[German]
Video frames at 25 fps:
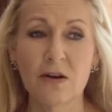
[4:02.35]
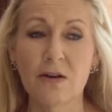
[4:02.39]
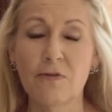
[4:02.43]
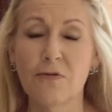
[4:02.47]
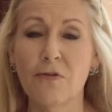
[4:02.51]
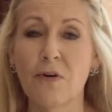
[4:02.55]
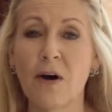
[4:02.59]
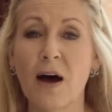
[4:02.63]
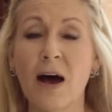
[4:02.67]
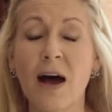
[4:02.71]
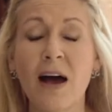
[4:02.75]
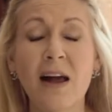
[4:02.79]
die
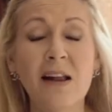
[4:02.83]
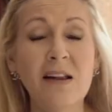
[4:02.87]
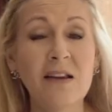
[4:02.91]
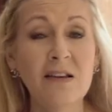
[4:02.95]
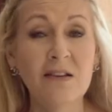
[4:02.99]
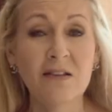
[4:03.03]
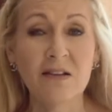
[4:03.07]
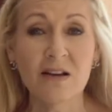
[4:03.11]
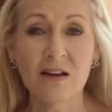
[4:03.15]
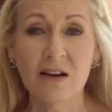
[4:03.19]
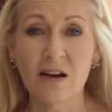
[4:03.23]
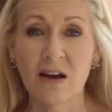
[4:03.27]
vor
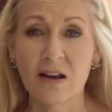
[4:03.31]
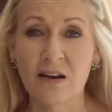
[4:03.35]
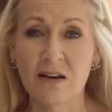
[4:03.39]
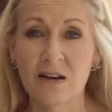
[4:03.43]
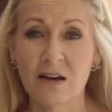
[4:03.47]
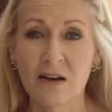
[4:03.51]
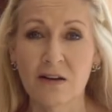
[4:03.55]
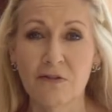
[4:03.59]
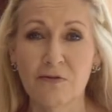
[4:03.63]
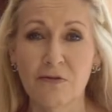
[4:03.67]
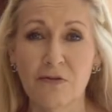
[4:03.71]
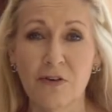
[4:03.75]
allen Dingen an
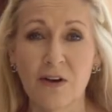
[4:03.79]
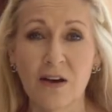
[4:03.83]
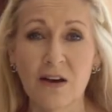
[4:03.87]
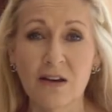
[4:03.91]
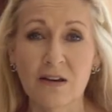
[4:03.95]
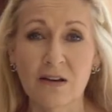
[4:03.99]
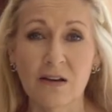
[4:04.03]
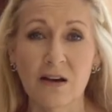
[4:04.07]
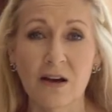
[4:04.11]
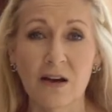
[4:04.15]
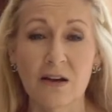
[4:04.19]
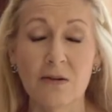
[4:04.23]
ihren
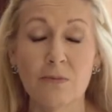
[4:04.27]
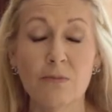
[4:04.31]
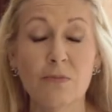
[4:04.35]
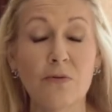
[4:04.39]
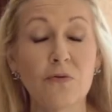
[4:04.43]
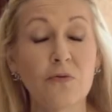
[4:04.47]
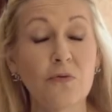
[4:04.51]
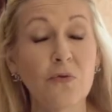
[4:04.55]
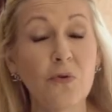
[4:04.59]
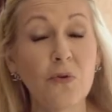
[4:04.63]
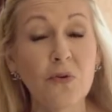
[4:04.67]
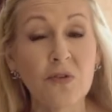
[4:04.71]
Fähigkeiten
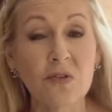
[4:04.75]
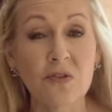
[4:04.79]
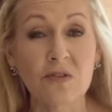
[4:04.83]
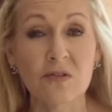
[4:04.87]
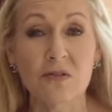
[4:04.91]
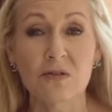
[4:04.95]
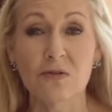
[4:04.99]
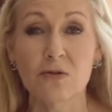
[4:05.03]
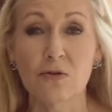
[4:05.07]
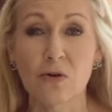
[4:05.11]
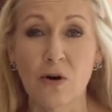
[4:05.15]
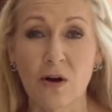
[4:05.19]

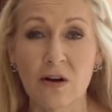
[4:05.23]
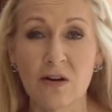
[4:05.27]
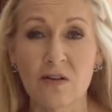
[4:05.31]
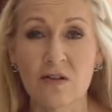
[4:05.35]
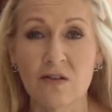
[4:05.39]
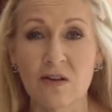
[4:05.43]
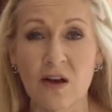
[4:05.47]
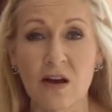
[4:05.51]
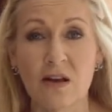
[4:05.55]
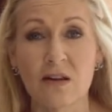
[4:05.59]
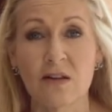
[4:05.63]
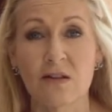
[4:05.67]
bewusst tolle
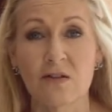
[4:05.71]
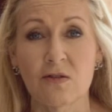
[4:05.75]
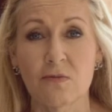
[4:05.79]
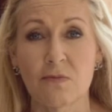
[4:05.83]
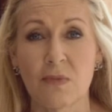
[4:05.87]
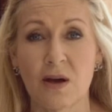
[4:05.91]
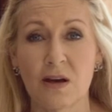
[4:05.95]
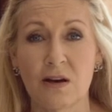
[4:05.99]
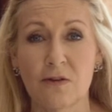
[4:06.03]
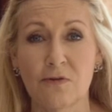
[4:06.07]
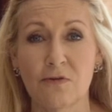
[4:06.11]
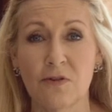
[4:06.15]
Sachen zu
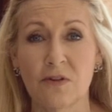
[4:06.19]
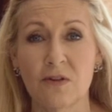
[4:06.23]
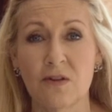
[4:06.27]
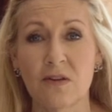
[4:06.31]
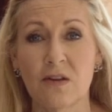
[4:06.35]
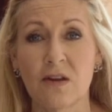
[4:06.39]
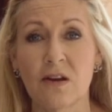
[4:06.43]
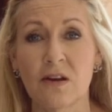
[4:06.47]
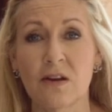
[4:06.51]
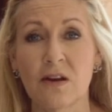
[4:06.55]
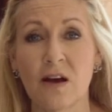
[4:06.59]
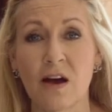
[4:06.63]

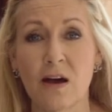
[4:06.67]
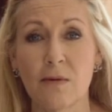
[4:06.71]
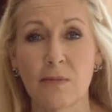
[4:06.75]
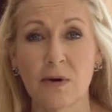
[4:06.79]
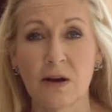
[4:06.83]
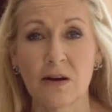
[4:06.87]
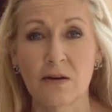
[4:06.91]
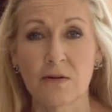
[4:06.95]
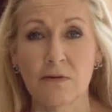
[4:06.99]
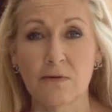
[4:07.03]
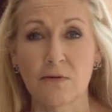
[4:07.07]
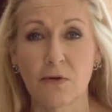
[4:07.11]
manifestieren
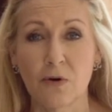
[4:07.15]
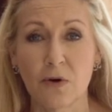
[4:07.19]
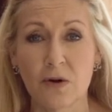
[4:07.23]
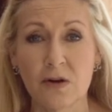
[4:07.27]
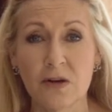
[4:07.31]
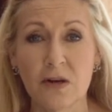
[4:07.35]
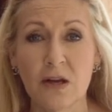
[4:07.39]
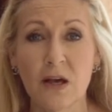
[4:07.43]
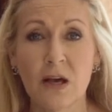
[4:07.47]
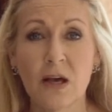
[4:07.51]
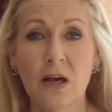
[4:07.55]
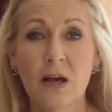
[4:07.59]
arbeiten
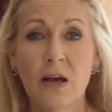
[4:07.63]
wollen.